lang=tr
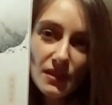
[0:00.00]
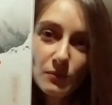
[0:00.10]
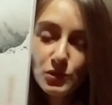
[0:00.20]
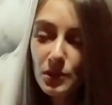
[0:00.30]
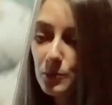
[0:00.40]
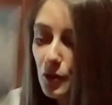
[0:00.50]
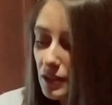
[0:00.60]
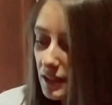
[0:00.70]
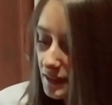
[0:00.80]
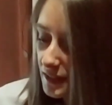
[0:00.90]
Bu da
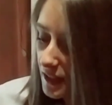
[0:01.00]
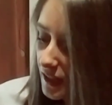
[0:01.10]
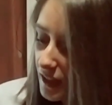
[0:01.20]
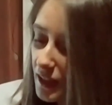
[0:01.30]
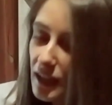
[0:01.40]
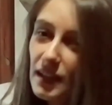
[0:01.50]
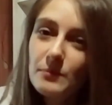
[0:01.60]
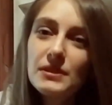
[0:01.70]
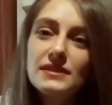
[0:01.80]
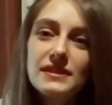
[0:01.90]
böyleydi.
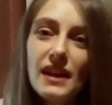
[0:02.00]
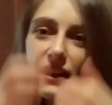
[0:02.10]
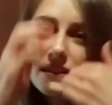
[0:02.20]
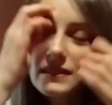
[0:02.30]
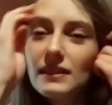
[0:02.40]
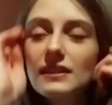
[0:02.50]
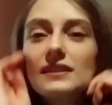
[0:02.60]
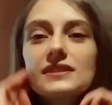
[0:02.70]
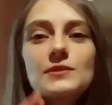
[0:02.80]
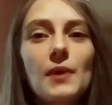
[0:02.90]
Bir diğer
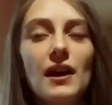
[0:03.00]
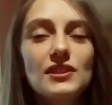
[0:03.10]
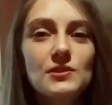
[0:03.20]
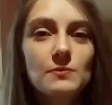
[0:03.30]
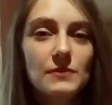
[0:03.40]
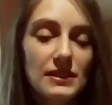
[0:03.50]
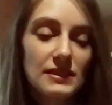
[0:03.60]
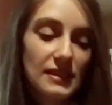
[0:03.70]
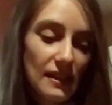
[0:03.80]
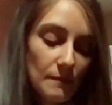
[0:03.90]
e, siparişimde
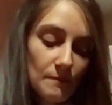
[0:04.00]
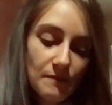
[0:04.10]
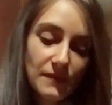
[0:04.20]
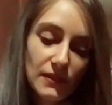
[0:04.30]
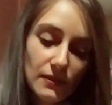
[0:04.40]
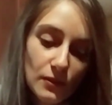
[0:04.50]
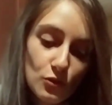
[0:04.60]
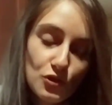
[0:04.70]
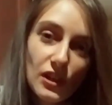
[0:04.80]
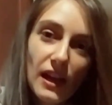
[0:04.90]
ise
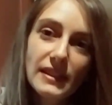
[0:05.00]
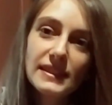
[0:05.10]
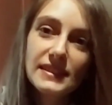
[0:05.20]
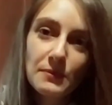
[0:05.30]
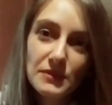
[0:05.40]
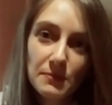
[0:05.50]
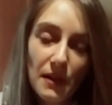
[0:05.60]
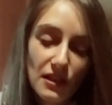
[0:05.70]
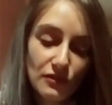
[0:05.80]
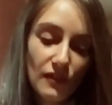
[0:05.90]
3 tane kitap
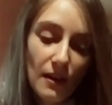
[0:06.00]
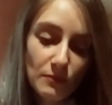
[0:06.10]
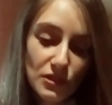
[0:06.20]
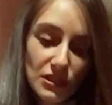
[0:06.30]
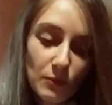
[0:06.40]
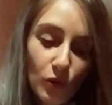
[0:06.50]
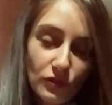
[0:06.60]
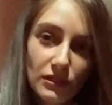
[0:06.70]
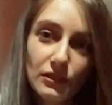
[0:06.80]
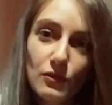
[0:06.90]
sipariş vermiştim.
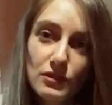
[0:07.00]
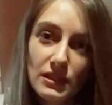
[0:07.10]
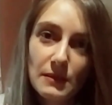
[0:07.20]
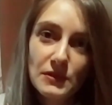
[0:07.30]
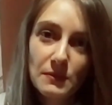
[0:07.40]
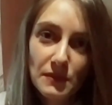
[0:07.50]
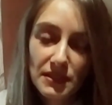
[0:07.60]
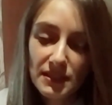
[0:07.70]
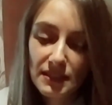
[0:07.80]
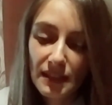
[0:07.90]
Onları da göstereyim şimdi
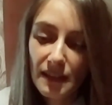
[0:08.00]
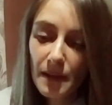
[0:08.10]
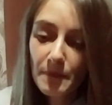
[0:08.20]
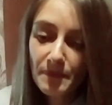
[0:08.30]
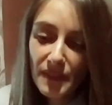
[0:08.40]
sizlere.